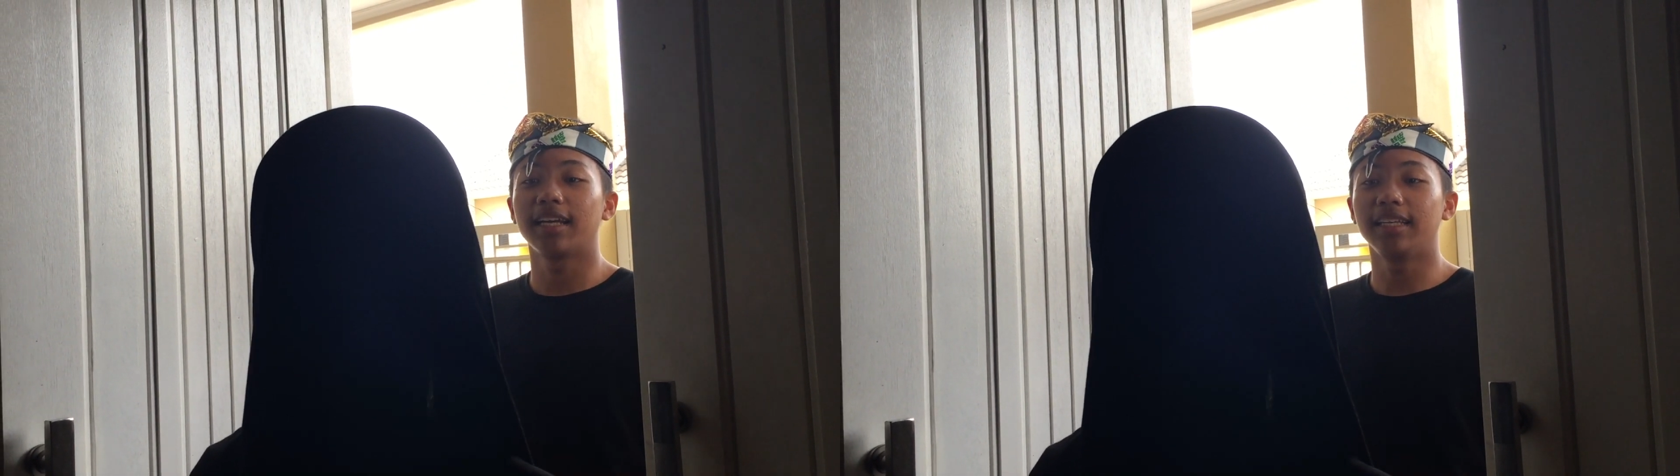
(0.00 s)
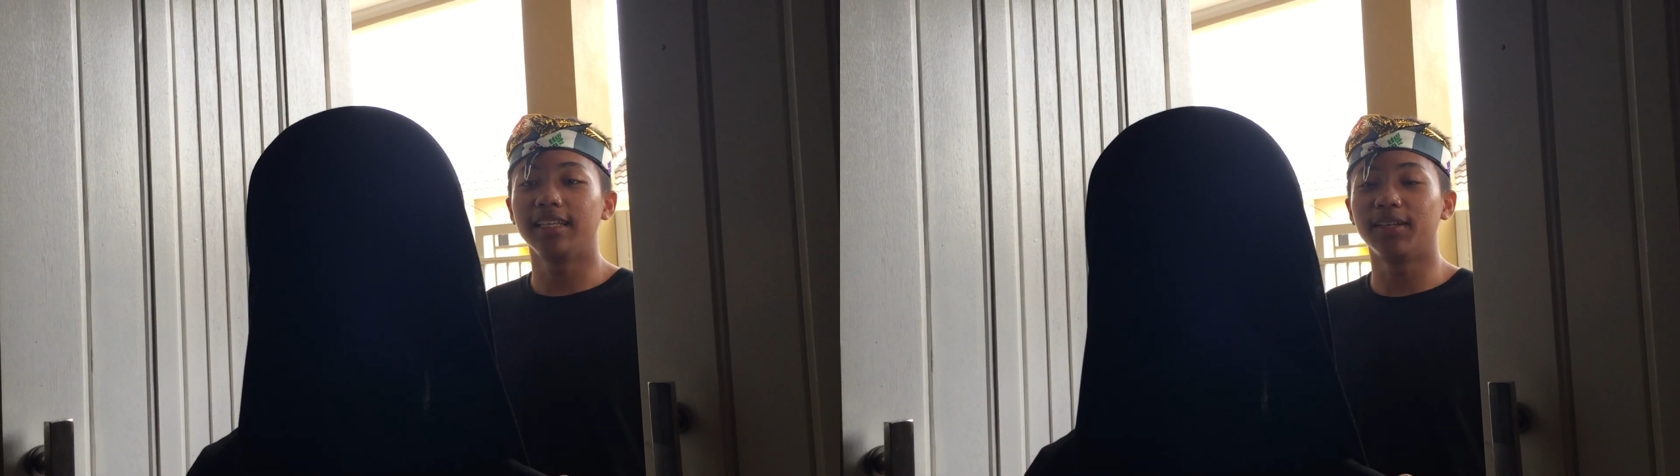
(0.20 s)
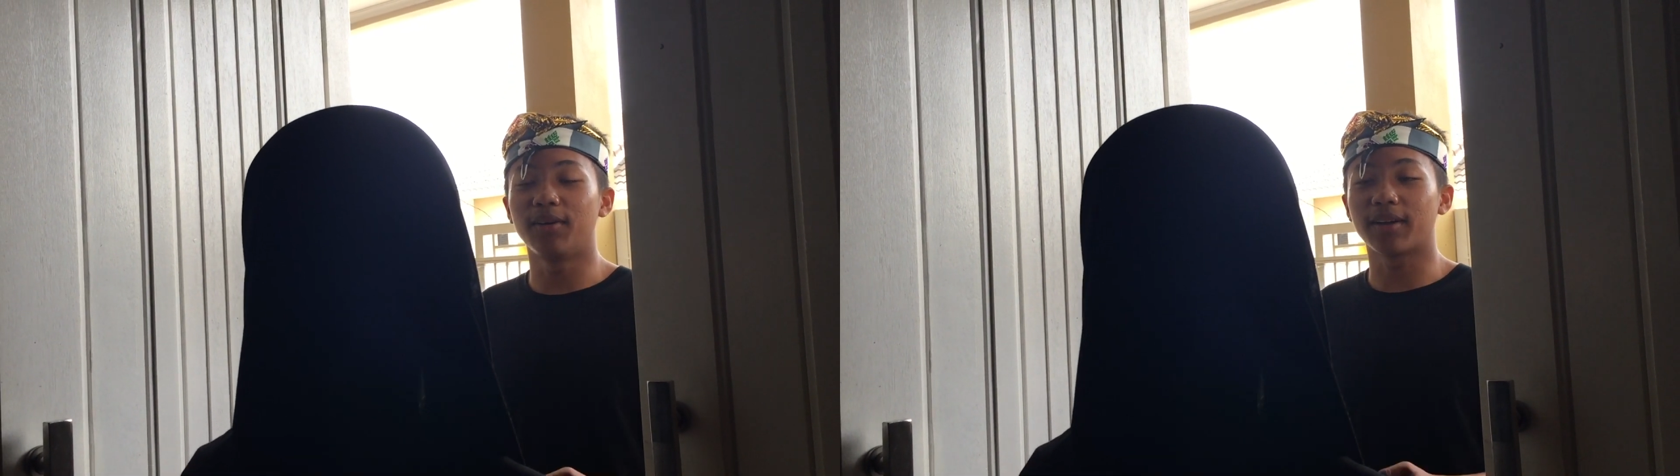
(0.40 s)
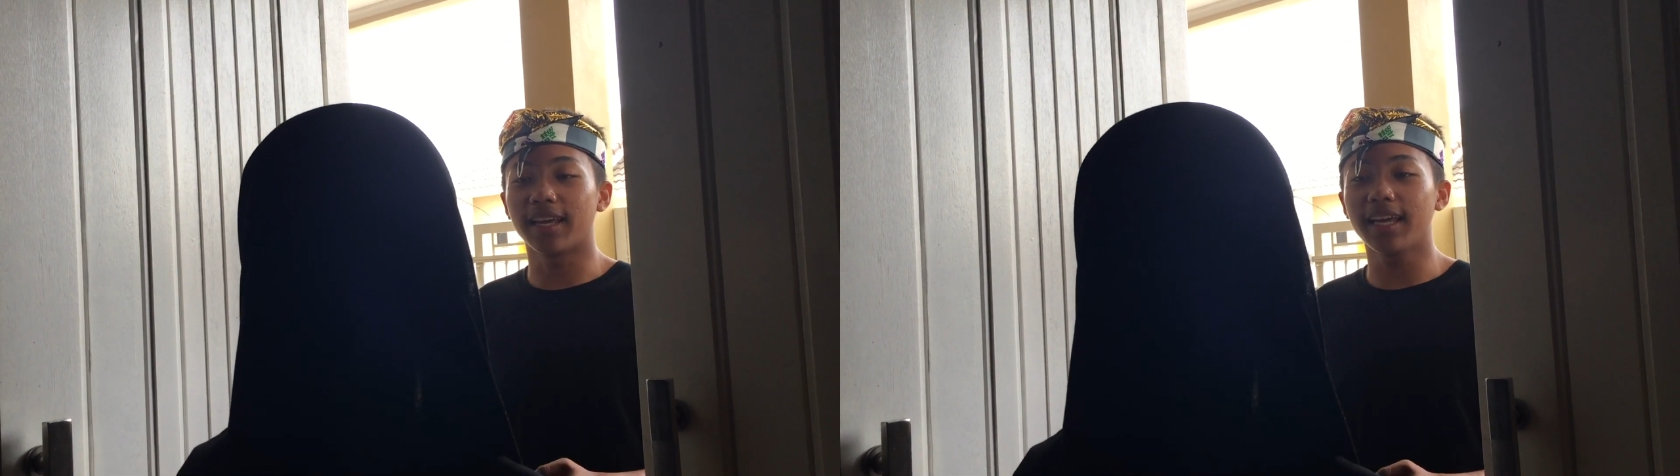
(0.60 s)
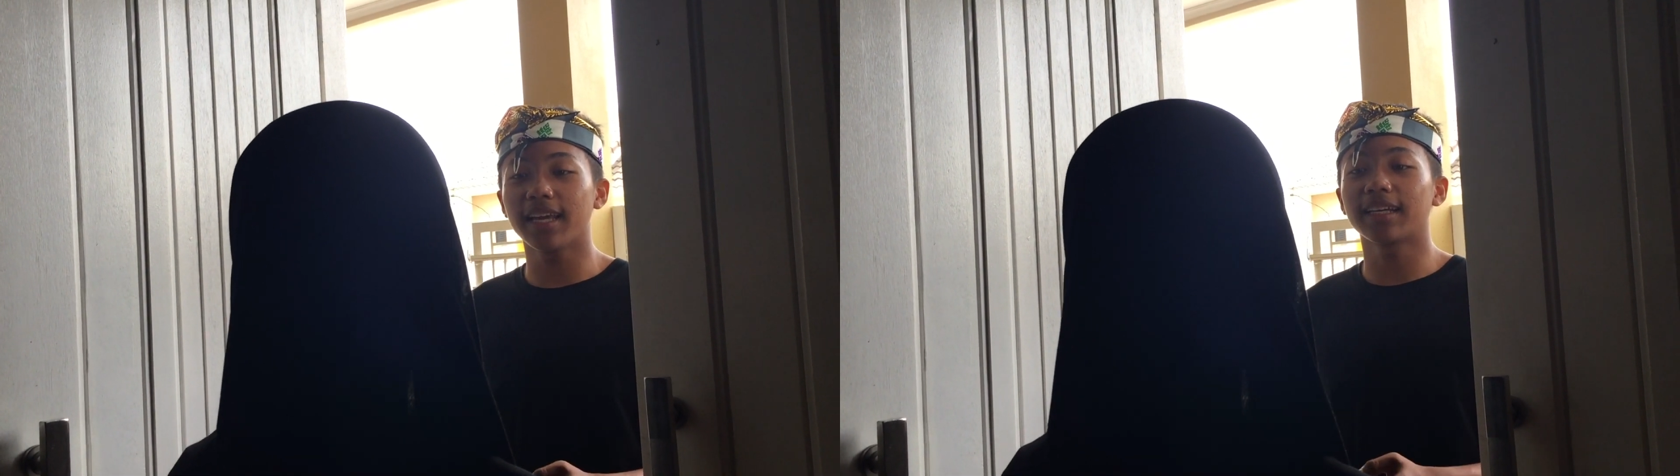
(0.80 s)
Iya
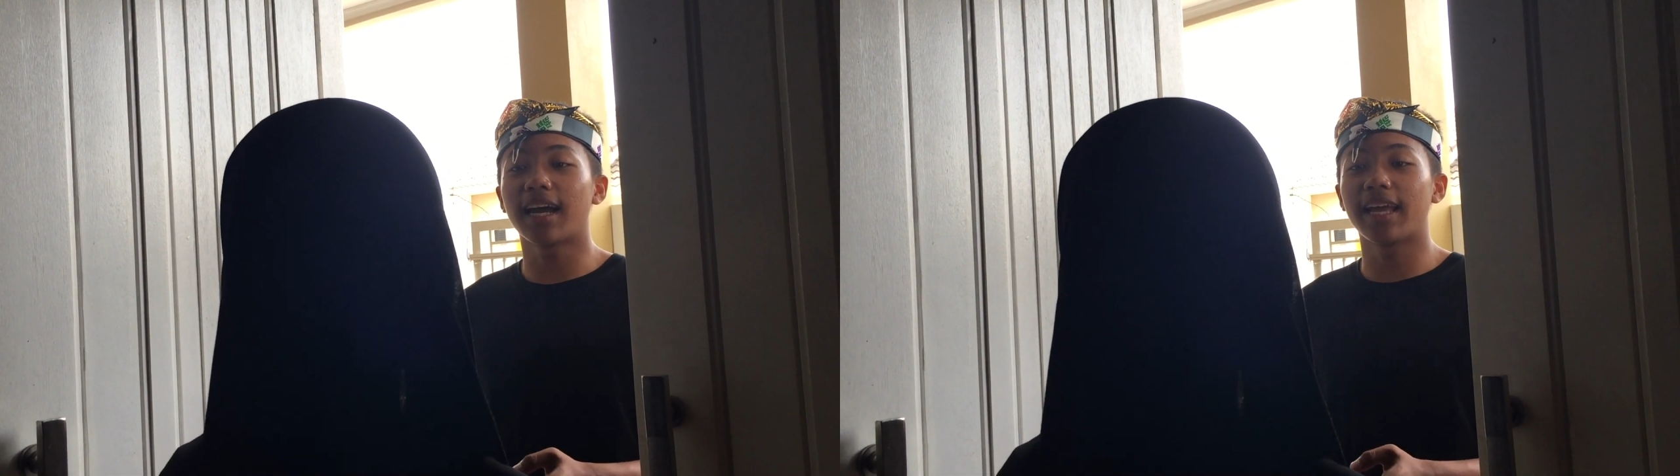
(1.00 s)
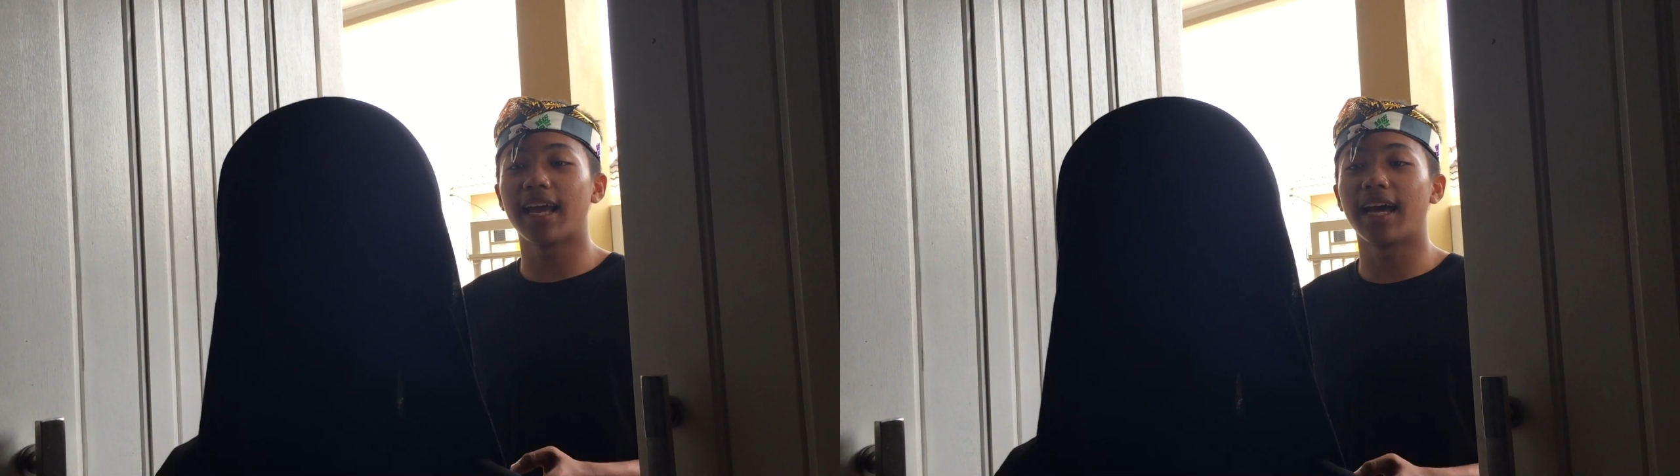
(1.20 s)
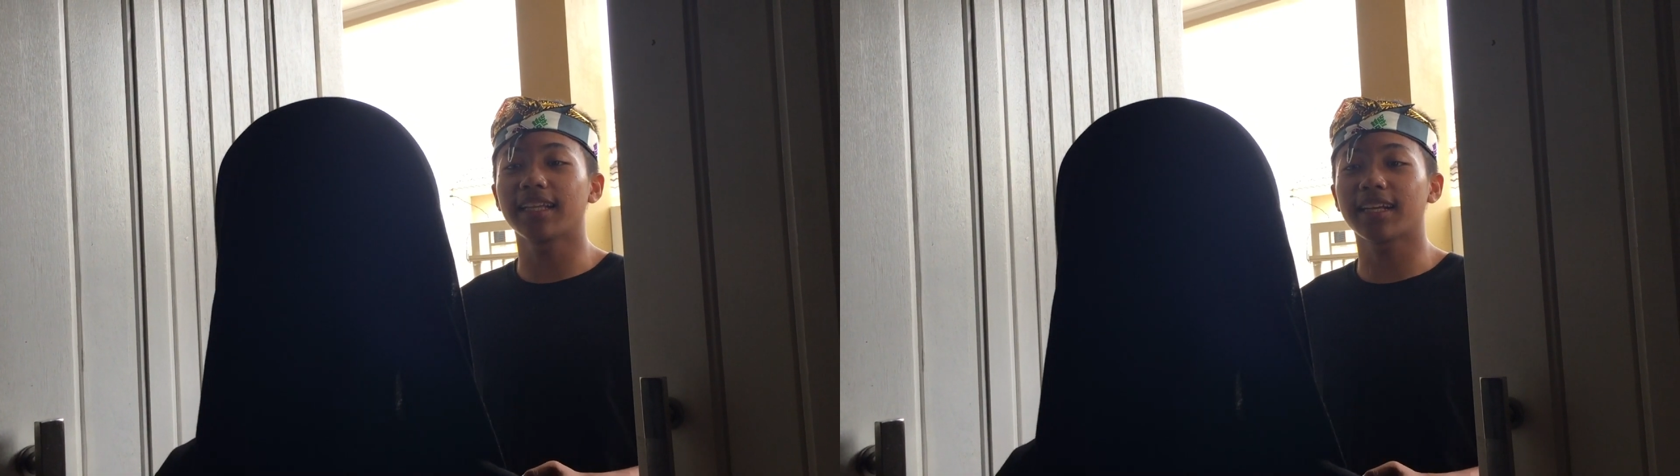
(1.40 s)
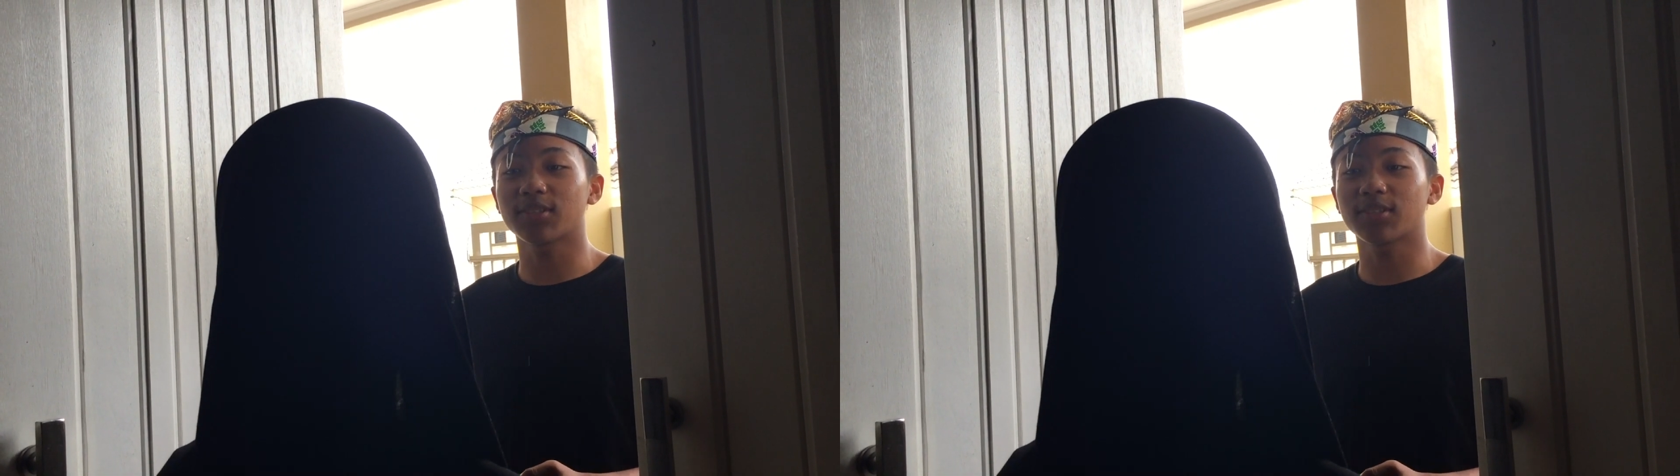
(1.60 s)
oge, ayah hati